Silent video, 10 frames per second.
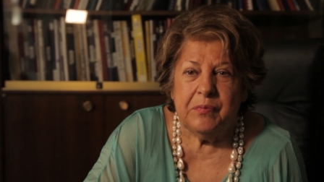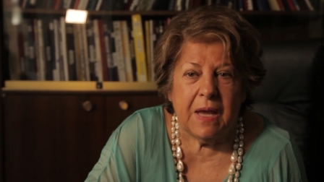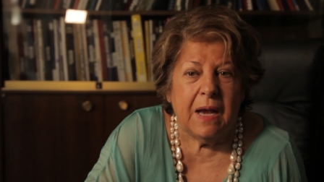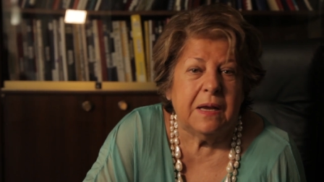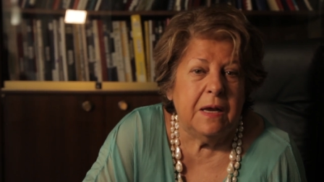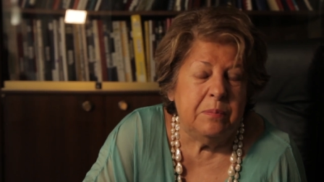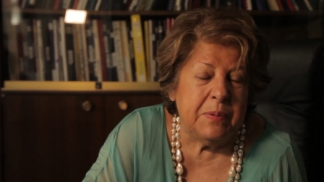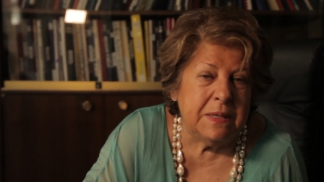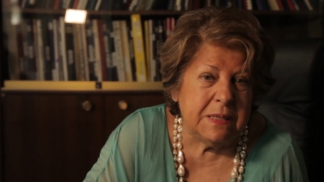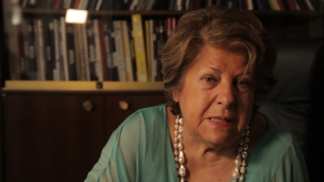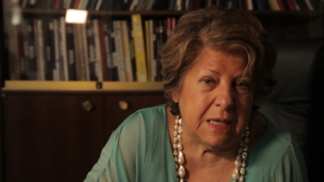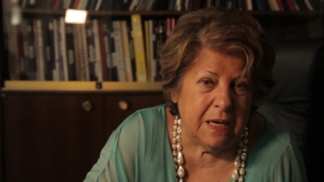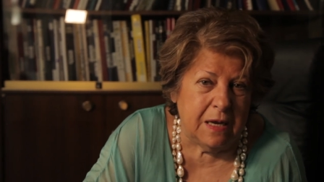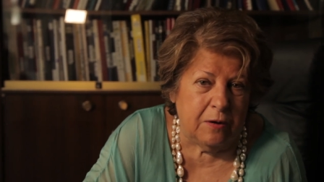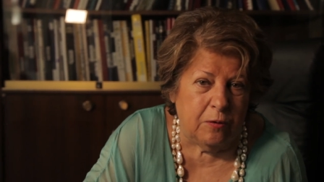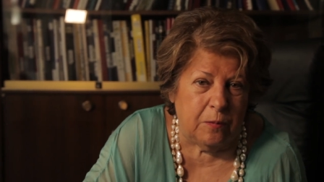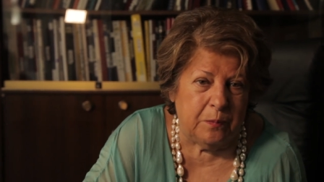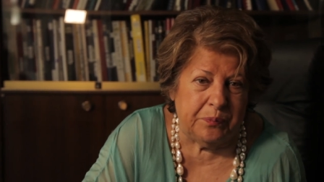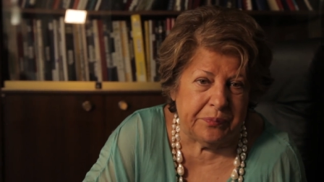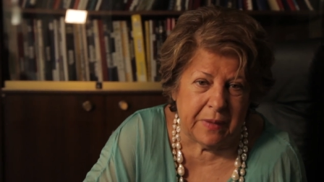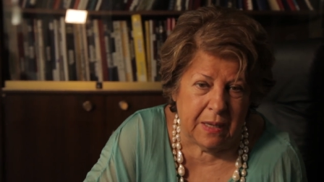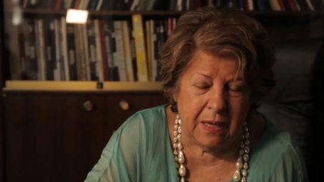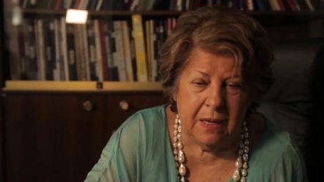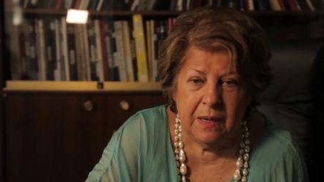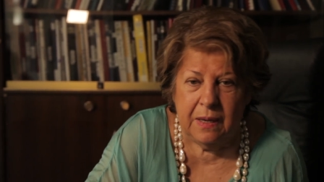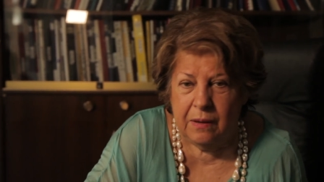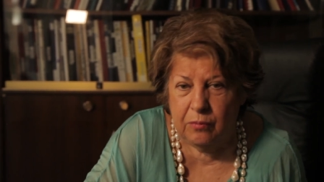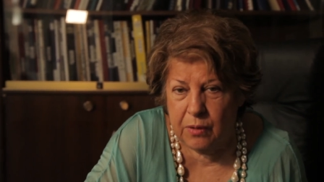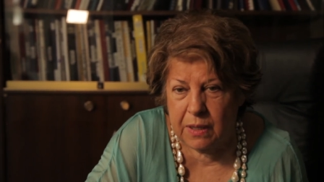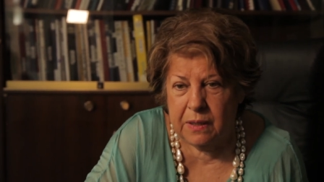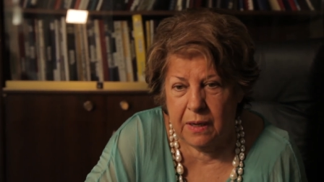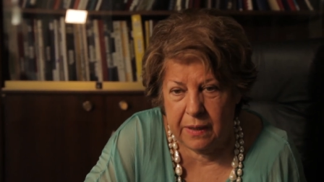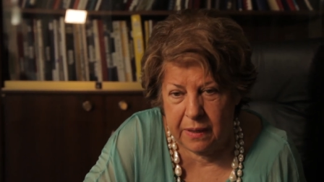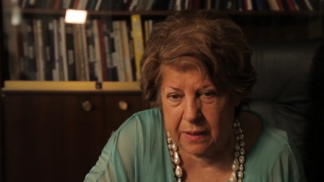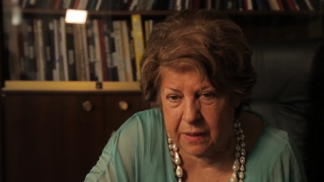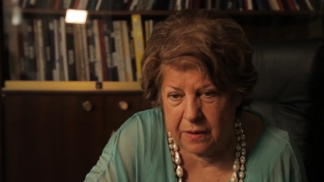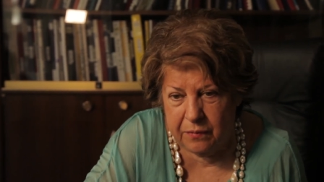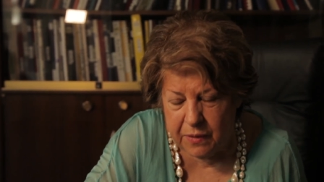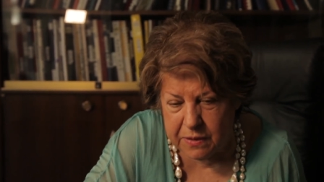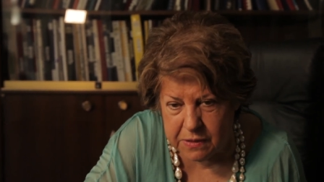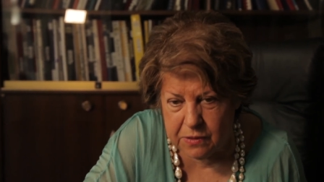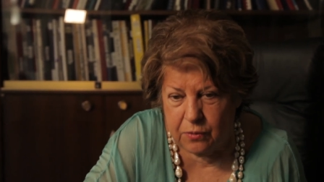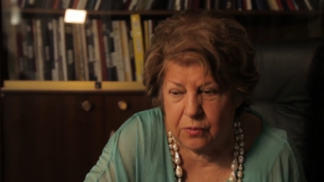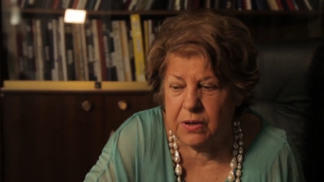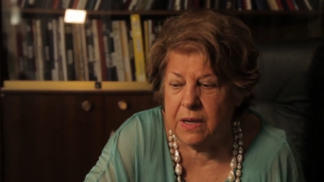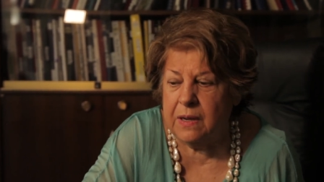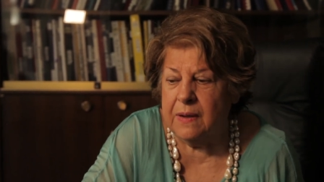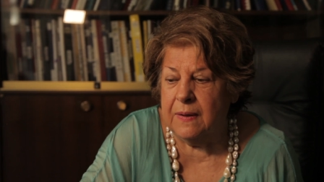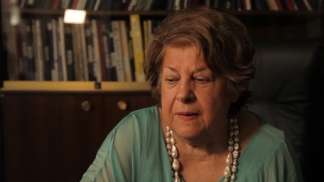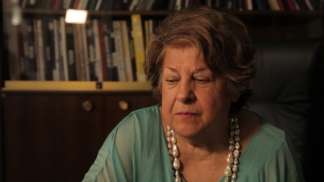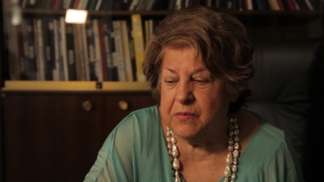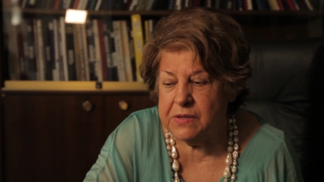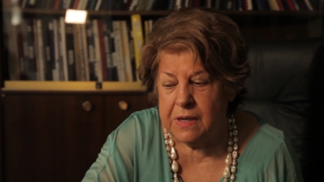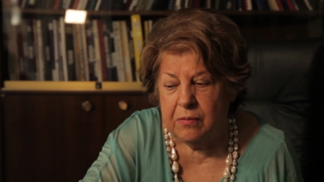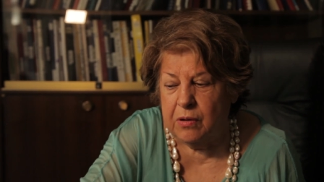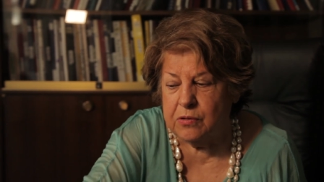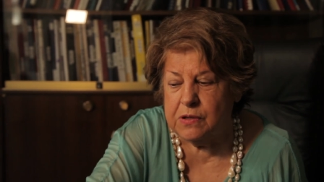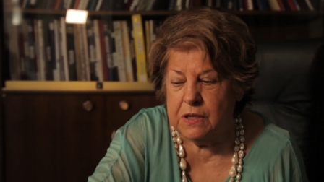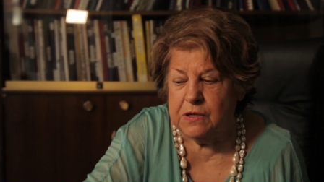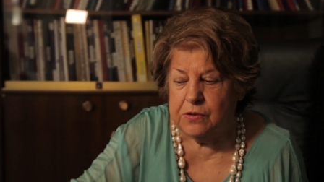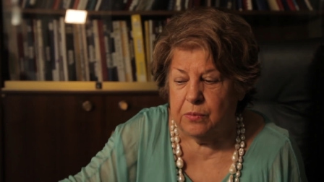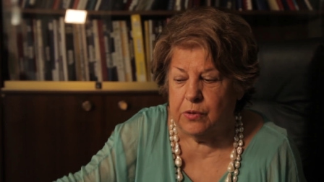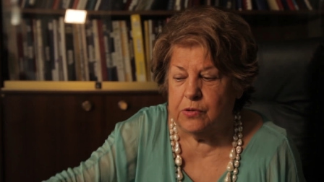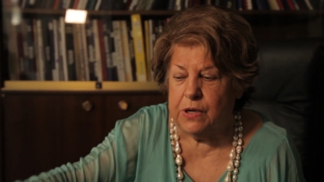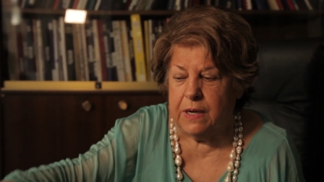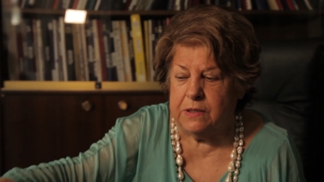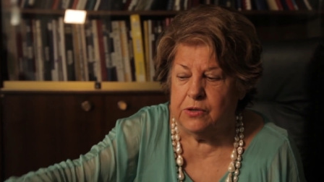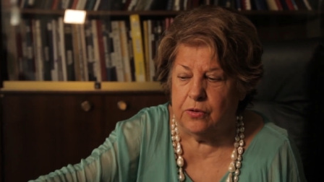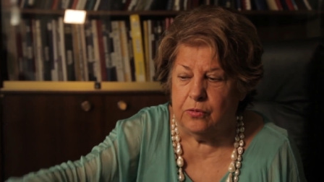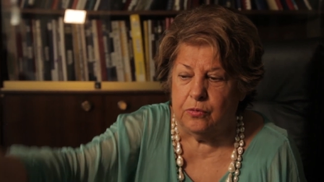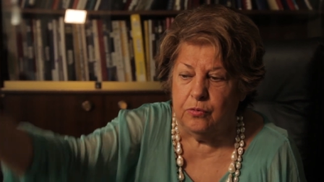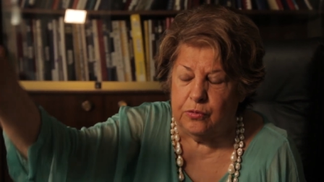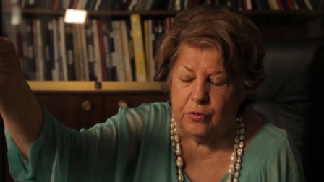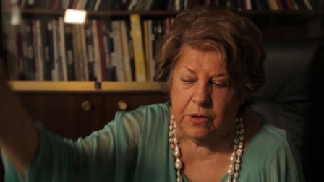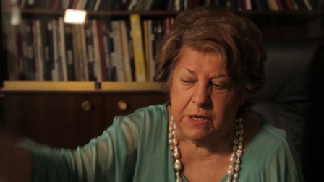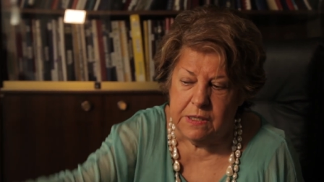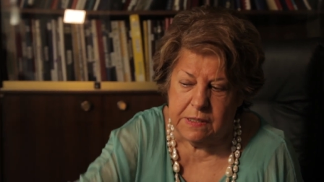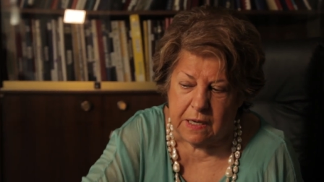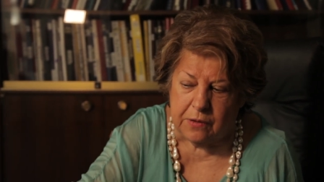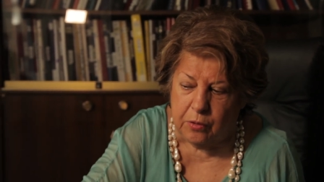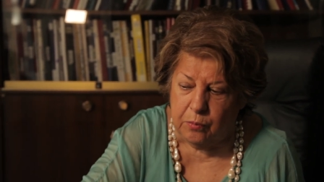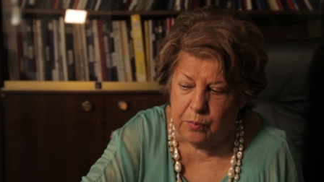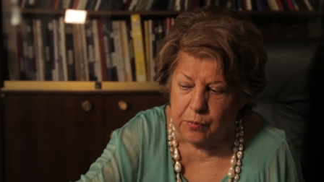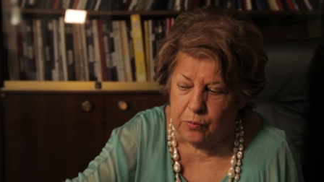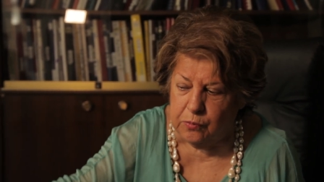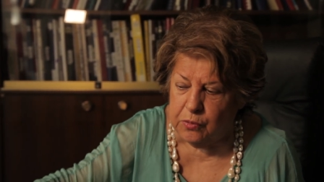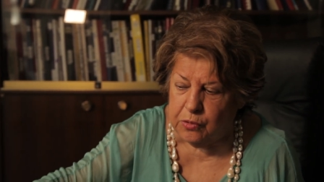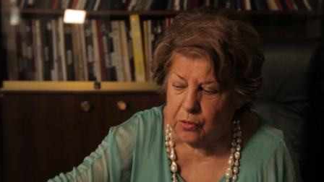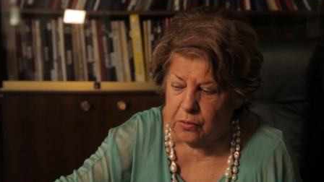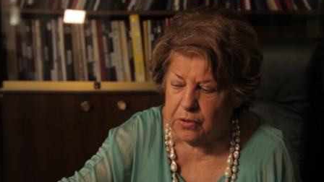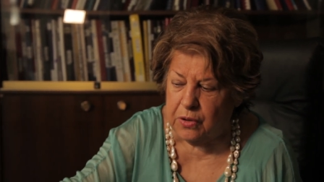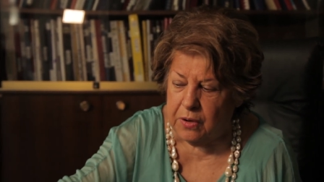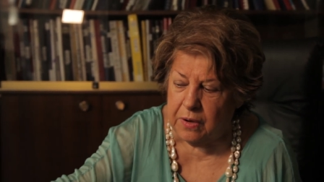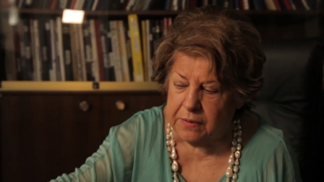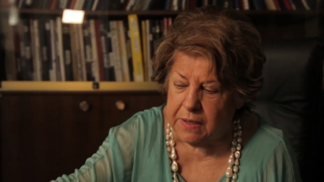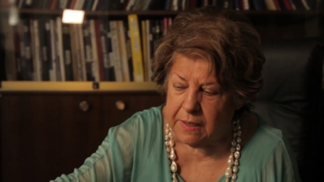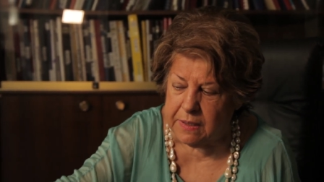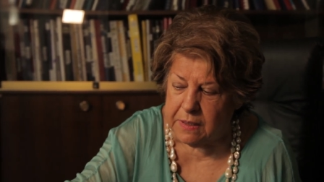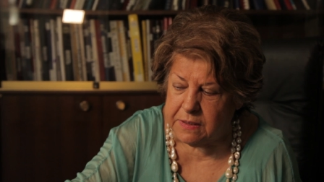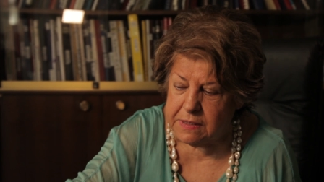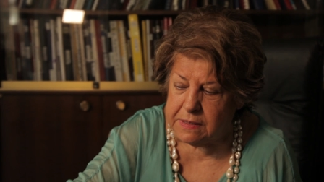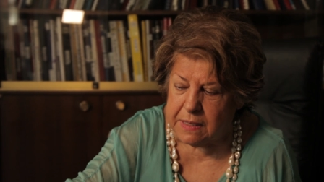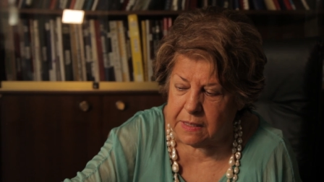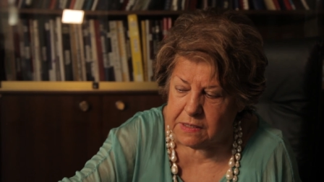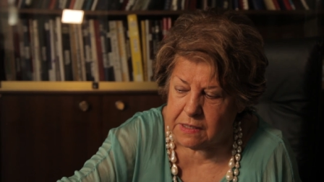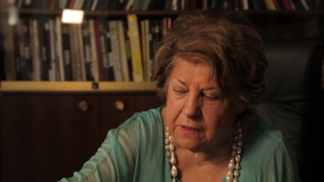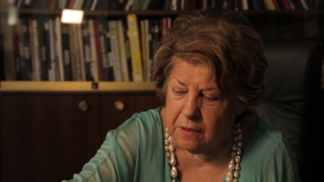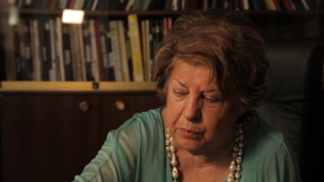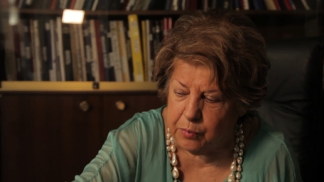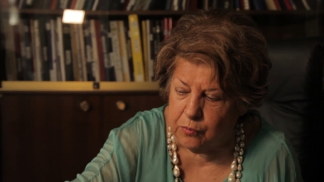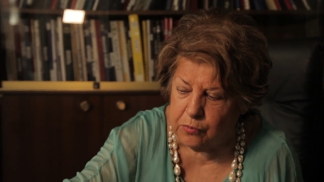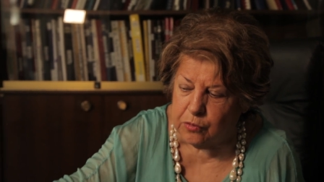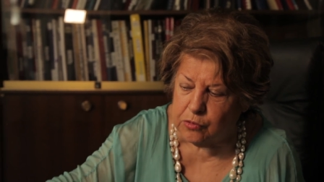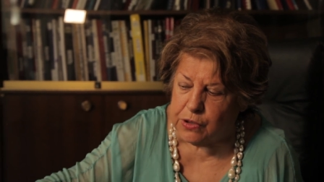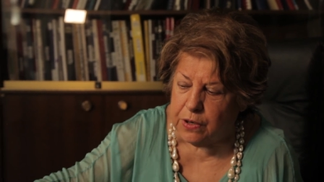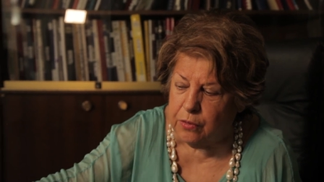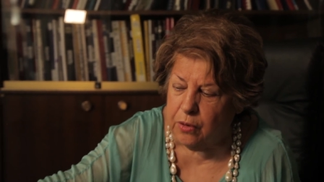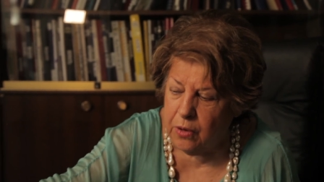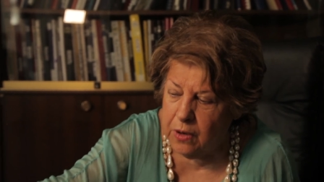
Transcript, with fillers: che anche il pensiero è una delle riflessioni segue lo stesso processo, tutto inizia da un punto, dall'esistenza del punto c'è cioè